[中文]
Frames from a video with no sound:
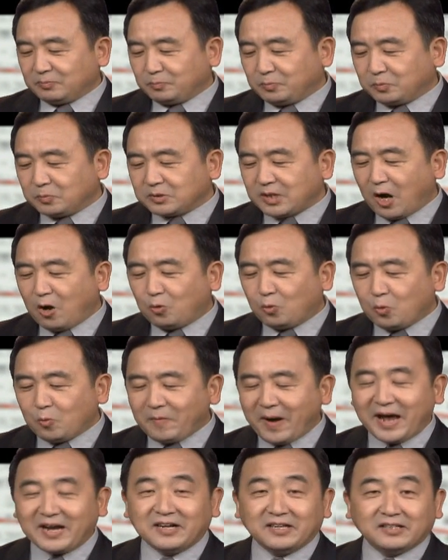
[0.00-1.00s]
不到
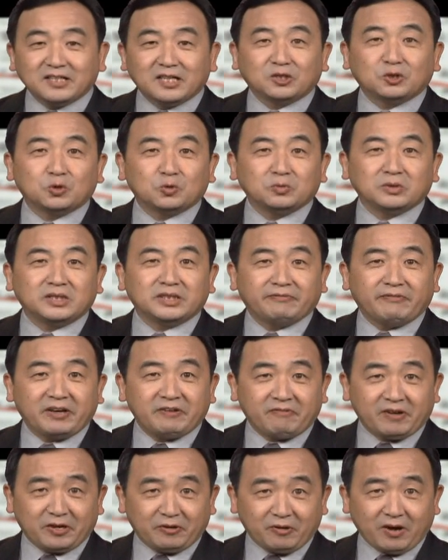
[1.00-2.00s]
500人的中纪委
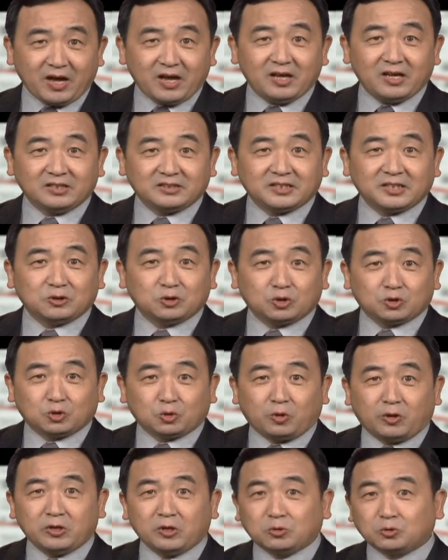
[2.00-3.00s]
委员，这
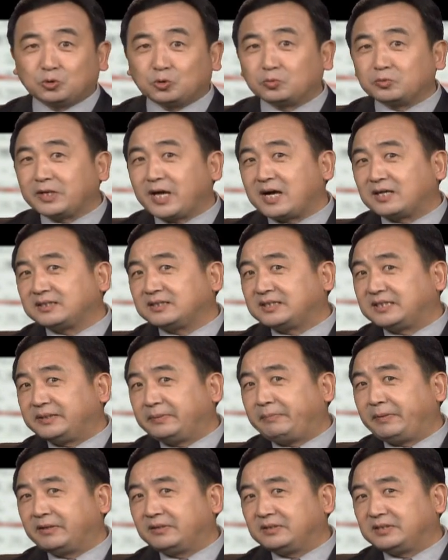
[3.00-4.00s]
所有中央级
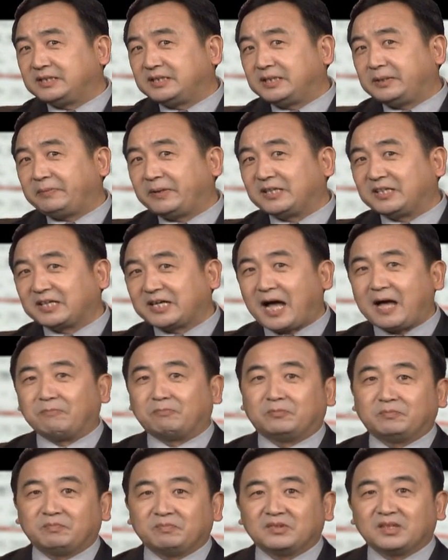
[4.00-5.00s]
别的干
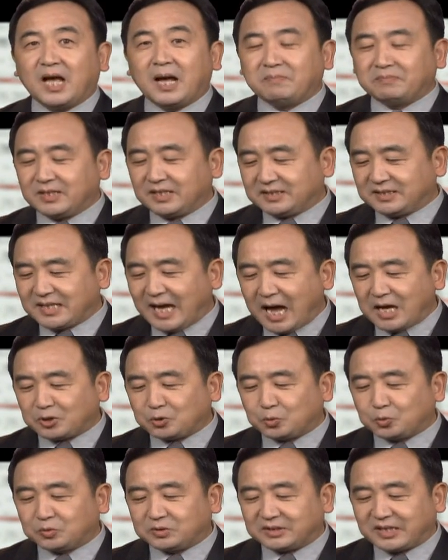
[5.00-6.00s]
部，他们的家
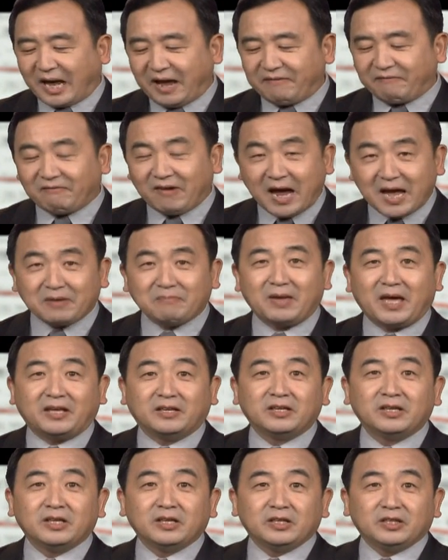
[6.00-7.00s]
属在外面
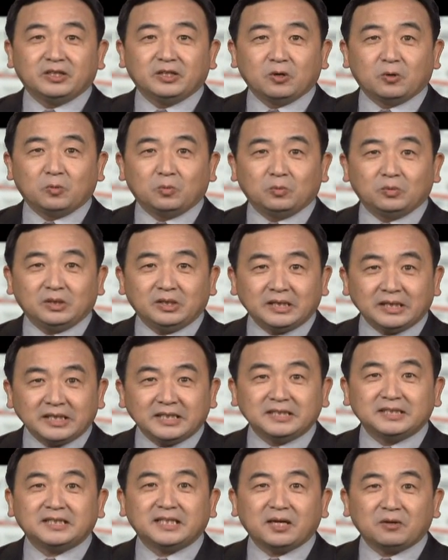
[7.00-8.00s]
有
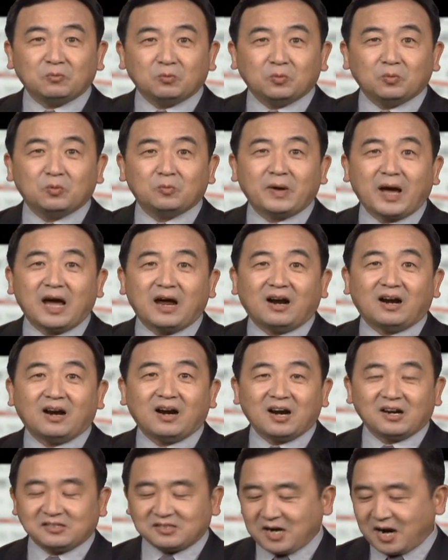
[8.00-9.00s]
1522
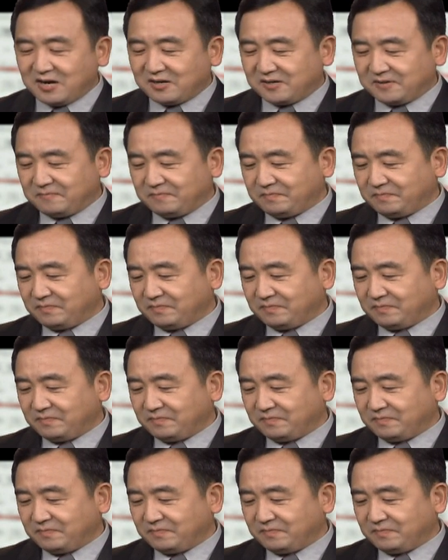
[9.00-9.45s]
人，